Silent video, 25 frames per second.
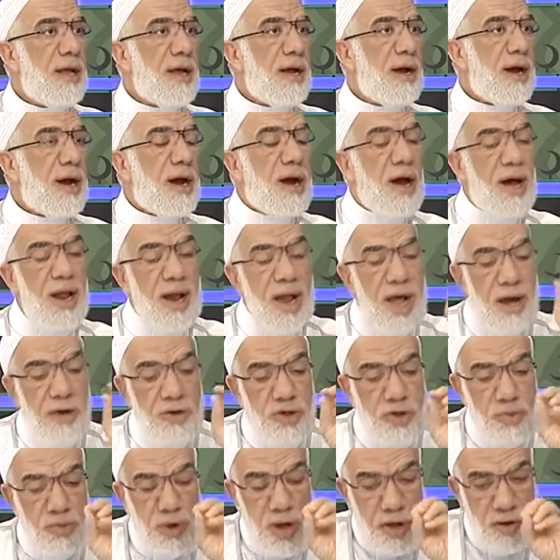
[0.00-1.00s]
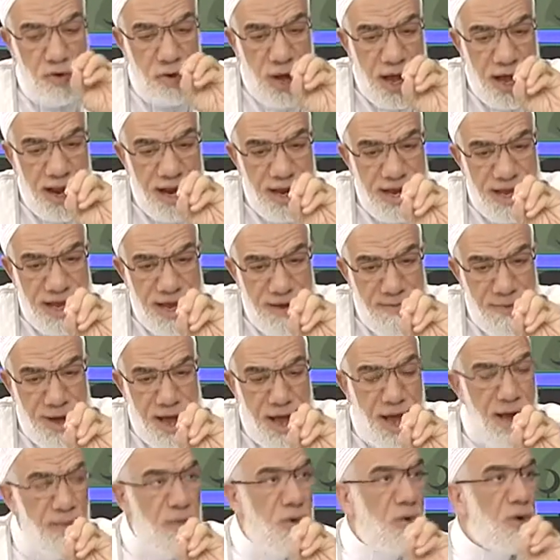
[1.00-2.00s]
قال أجبلت
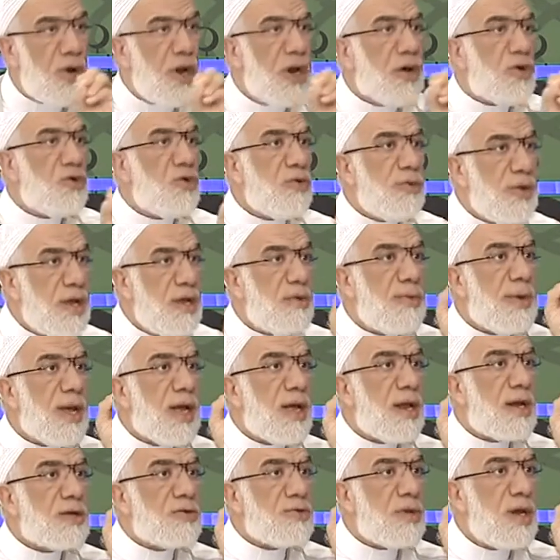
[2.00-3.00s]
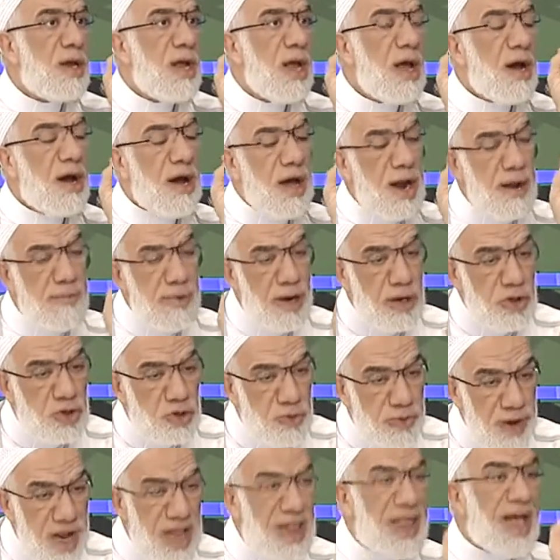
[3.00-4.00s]
عليهما أم خلقت بهما يا رسول الله قال بل
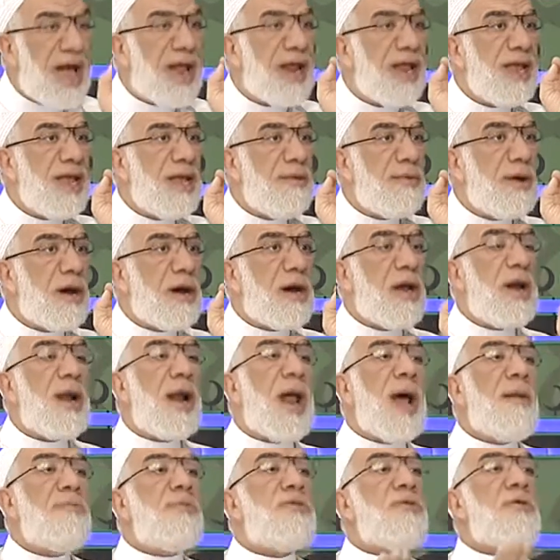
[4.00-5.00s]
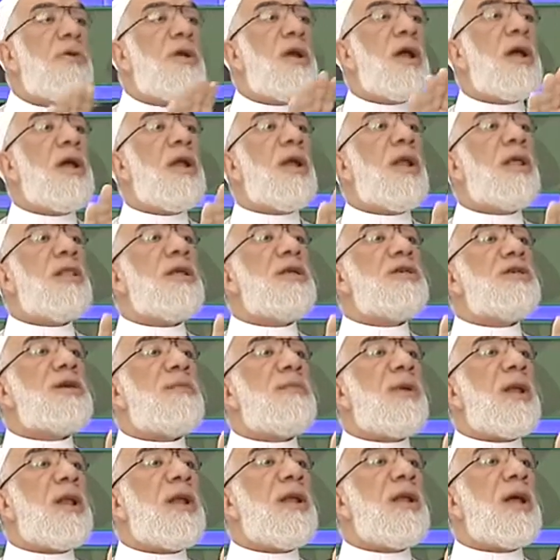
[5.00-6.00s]
جبلت عليهما قال الحمد لله الذي
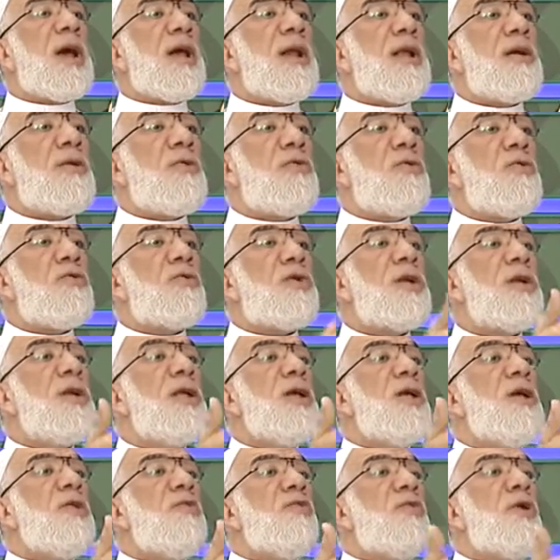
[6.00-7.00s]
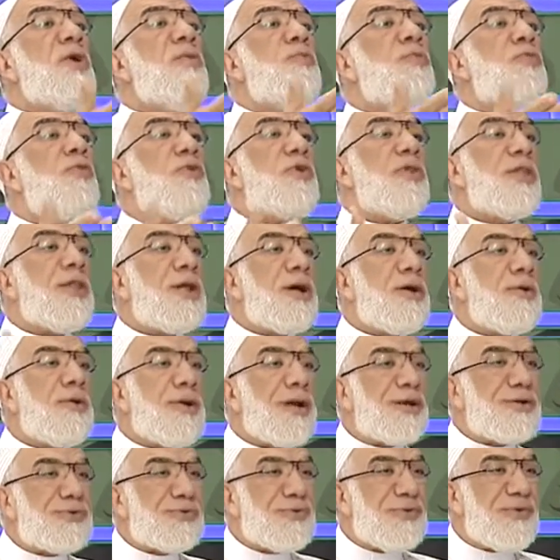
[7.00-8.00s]
جبلني على خلق يحبه الله
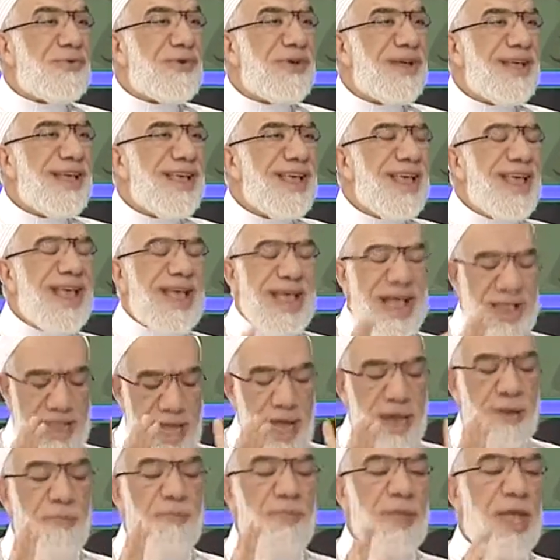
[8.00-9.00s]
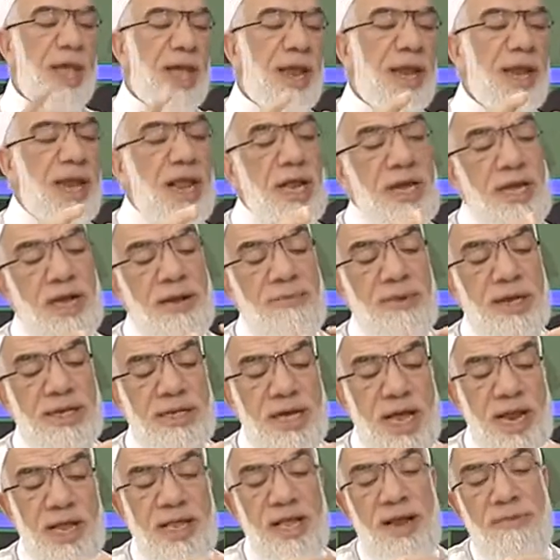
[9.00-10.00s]
ورسوله طيب نيجي
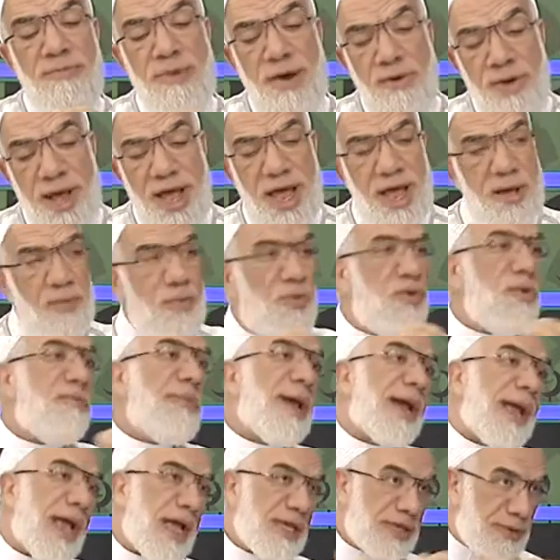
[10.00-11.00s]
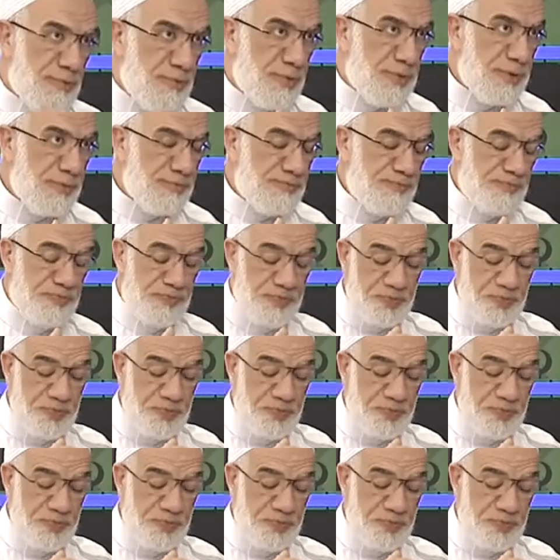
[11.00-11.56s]
لمسألة المواهب والمكاسب نعم.